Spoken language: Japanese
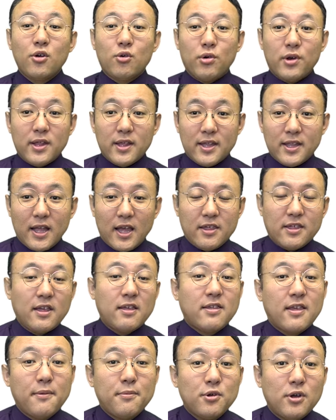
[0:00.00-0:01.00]
これに対して
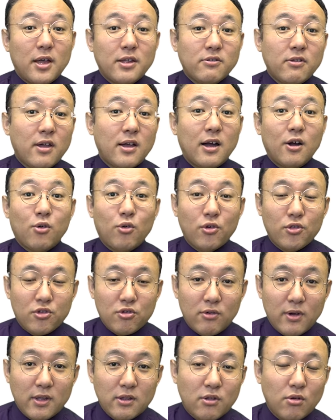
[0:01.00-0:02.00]
セブン&アイが5
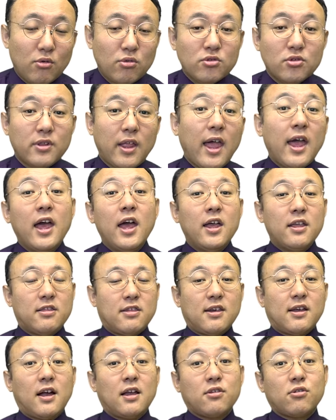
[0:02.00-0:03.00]
兆円ということで
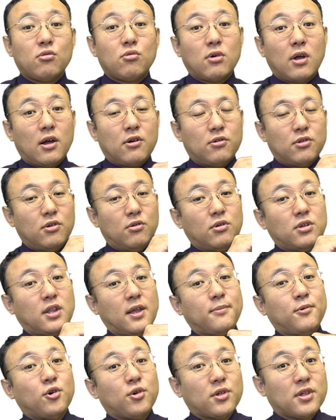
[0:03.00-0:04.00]
時価総額におい
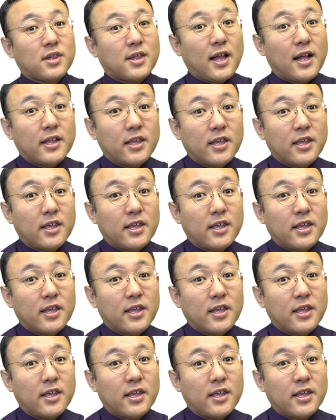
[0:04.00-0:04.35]
ても下